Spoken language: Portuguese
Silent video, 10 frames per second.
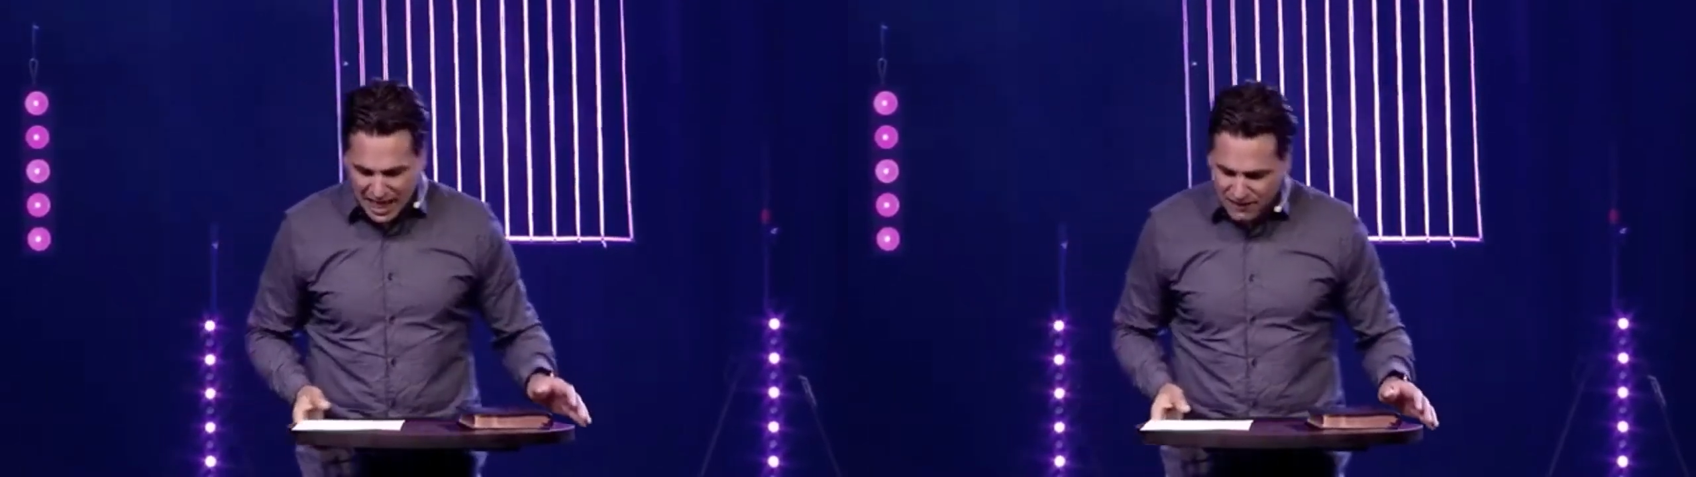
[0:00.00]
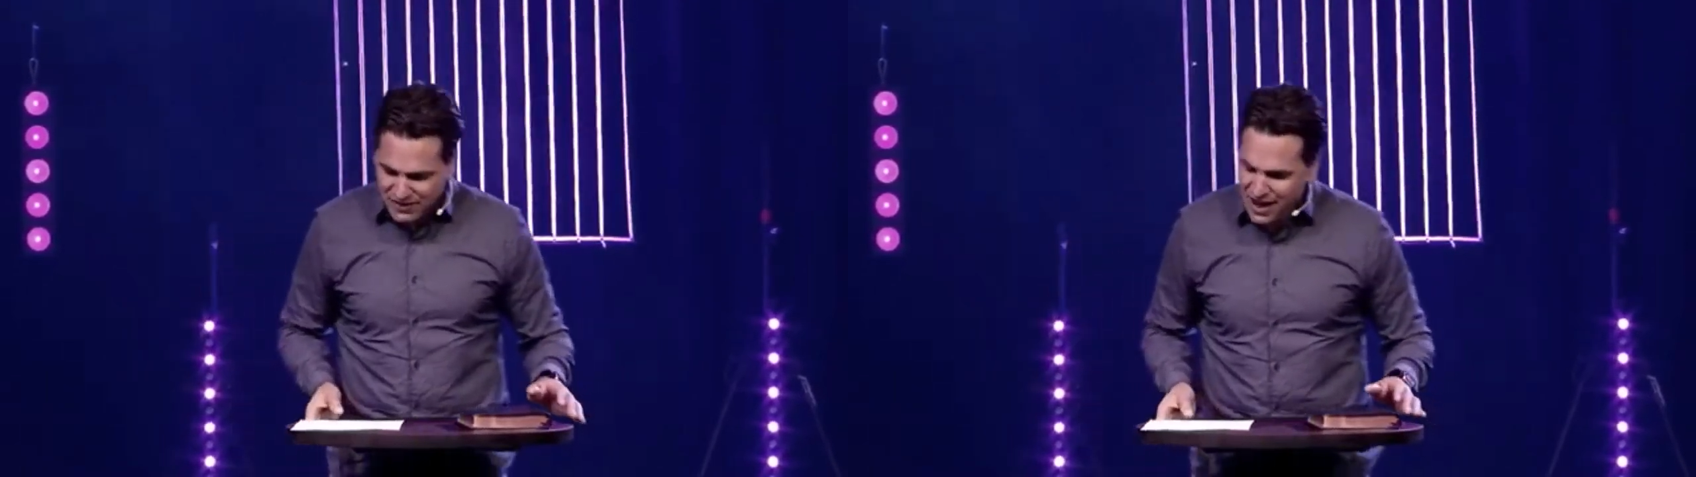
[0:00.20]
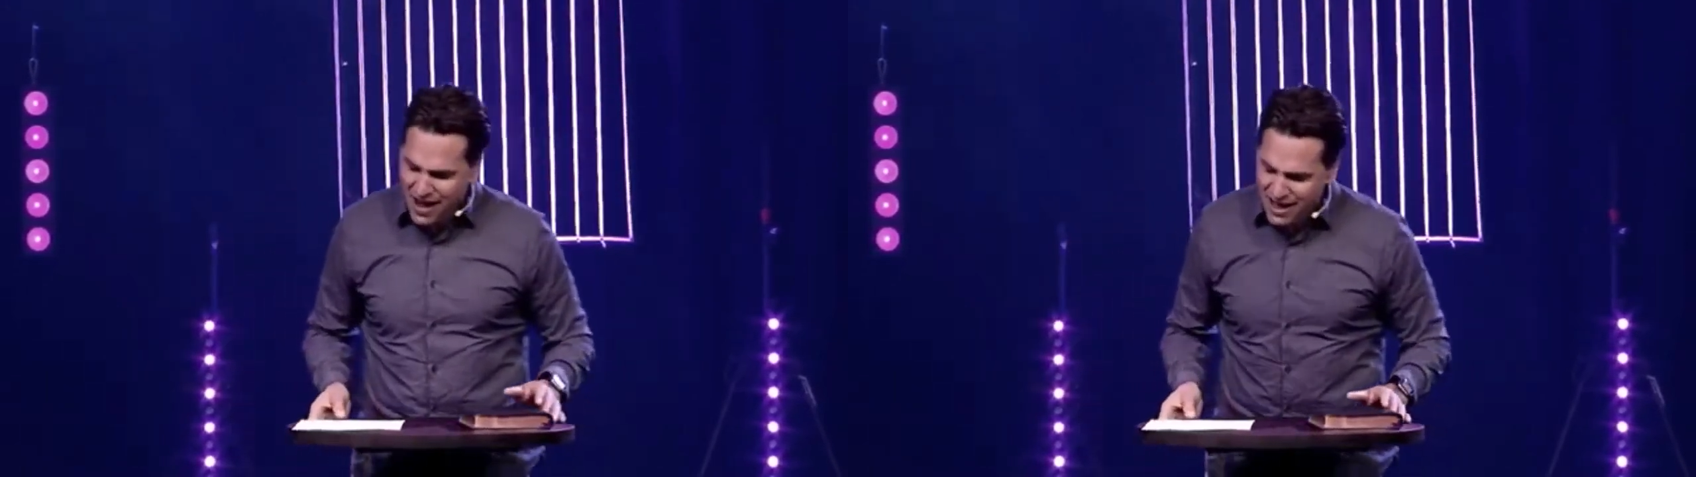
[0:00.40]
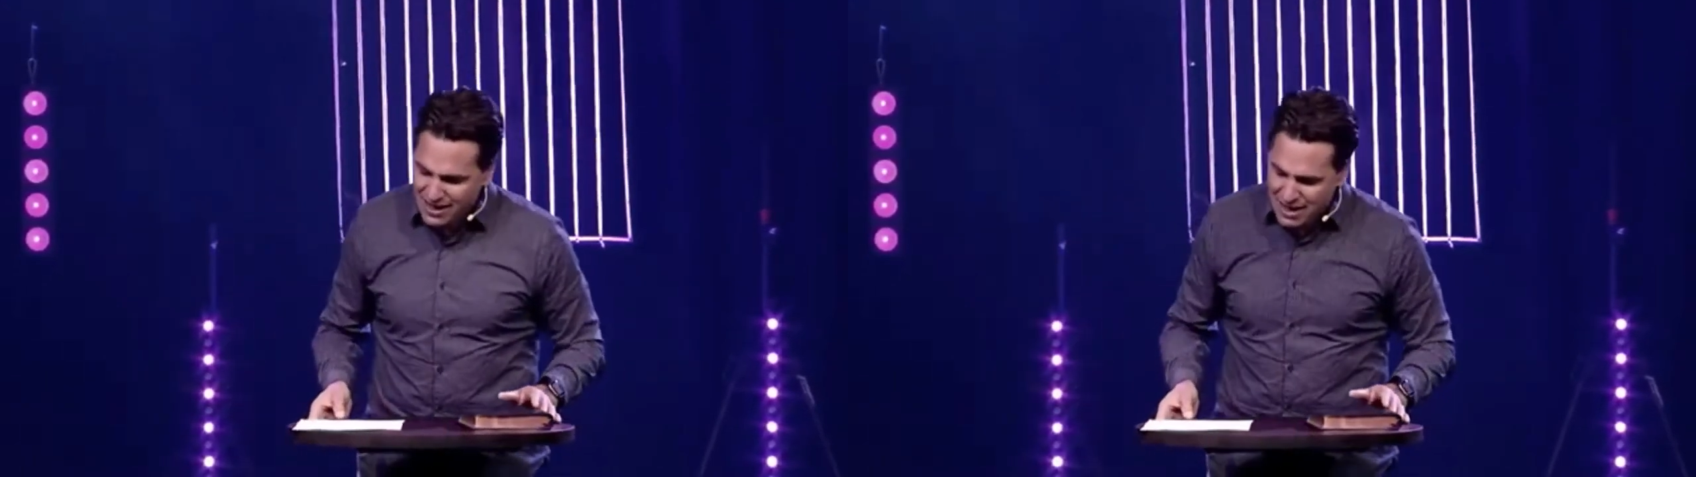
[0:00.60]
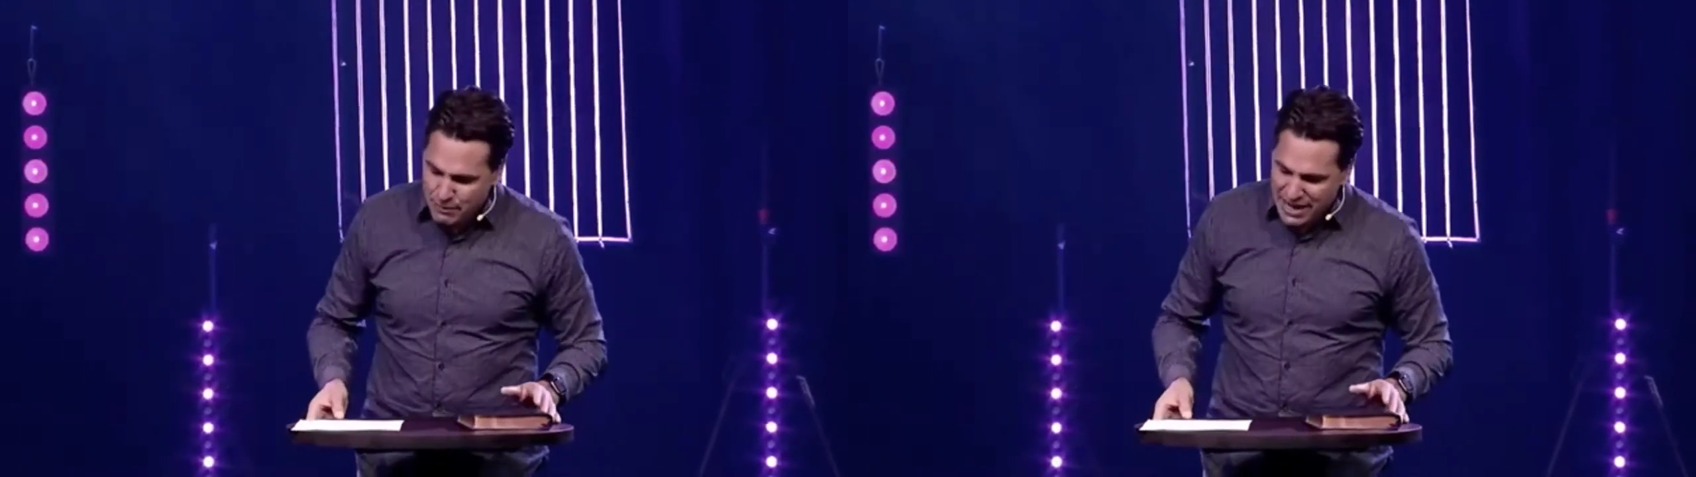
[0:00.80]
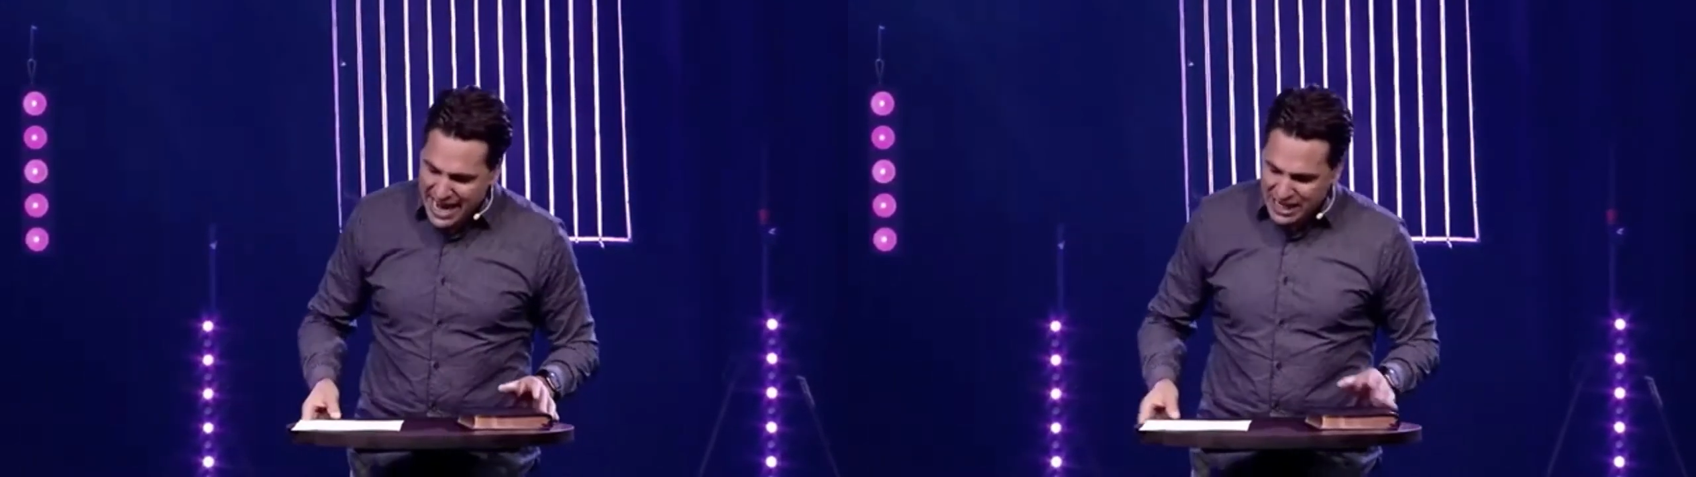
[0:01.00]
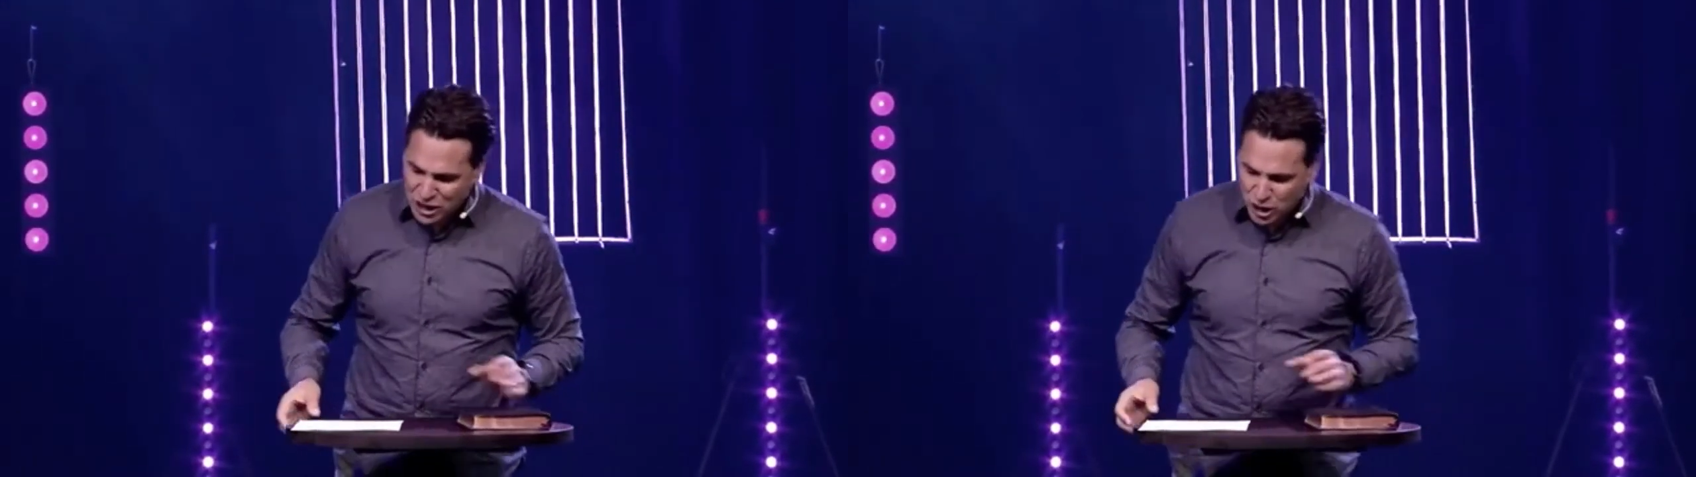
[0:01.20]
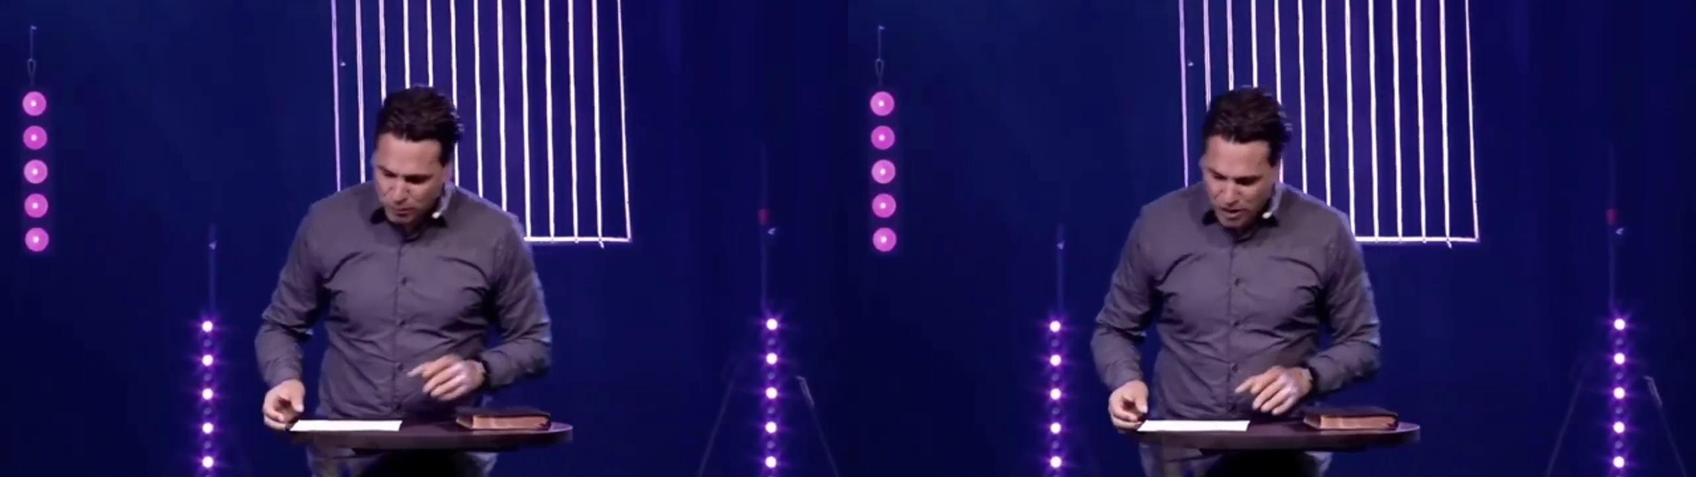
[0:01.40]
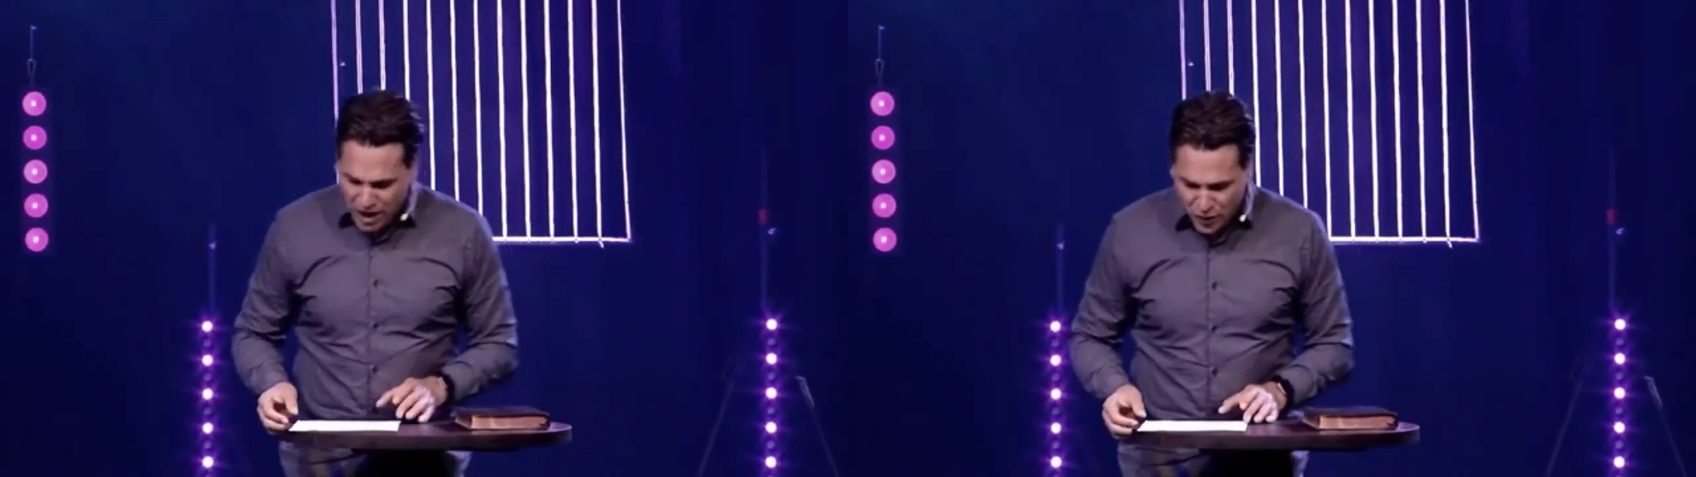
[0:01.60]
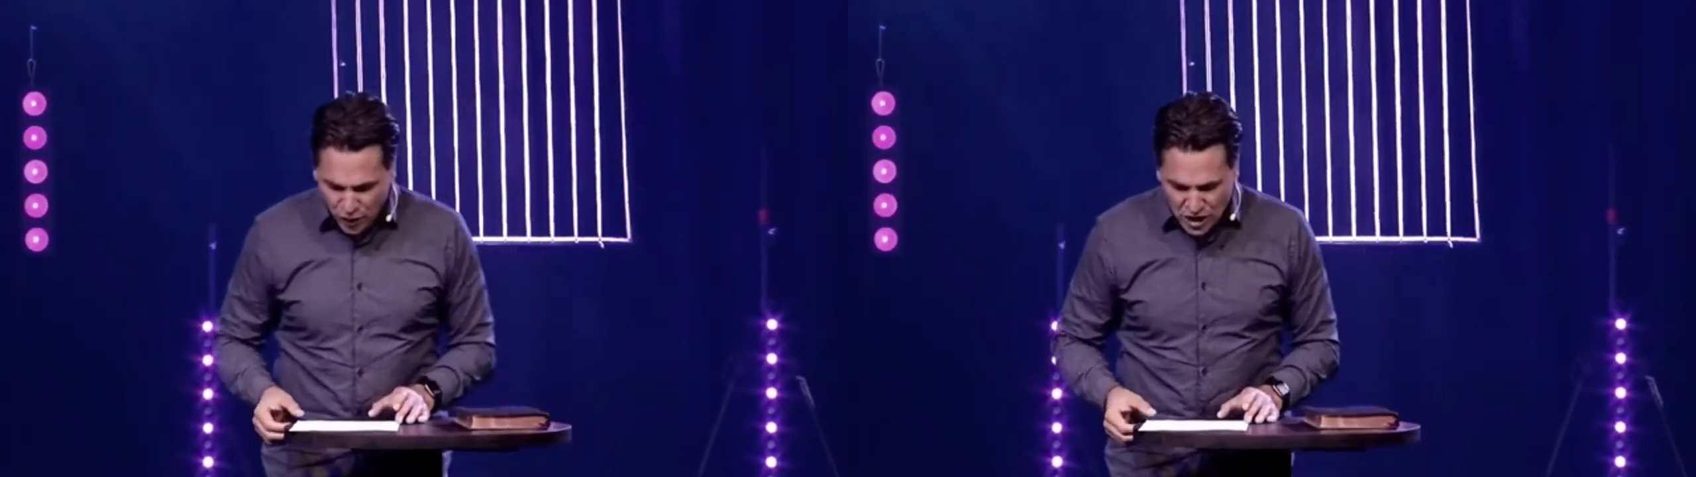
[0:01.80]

do adorador.